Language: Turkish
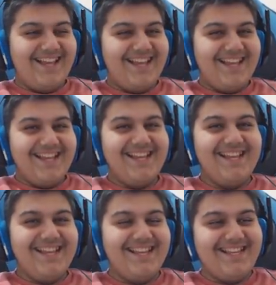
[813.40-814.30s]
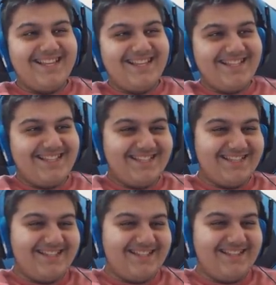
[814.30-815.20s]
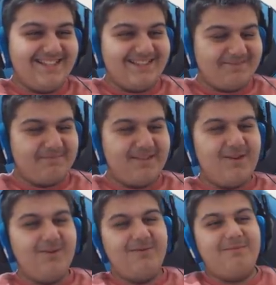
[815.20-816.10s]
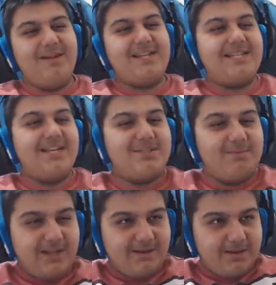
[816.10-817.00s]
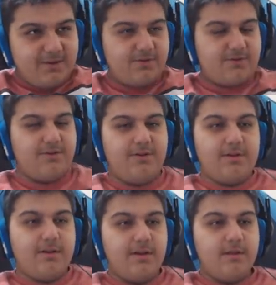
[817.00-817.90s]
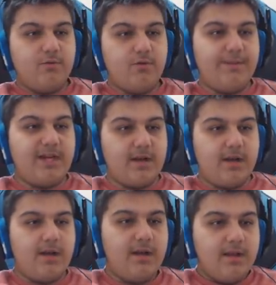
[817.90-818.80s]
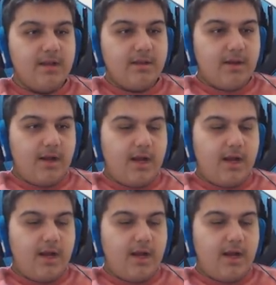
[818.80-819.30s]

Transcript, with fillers: Sadece A bölgesinde Bomba Oğlum bak bölgelerini saçmalama Göktü. Dur bir dakika. Saçmalama.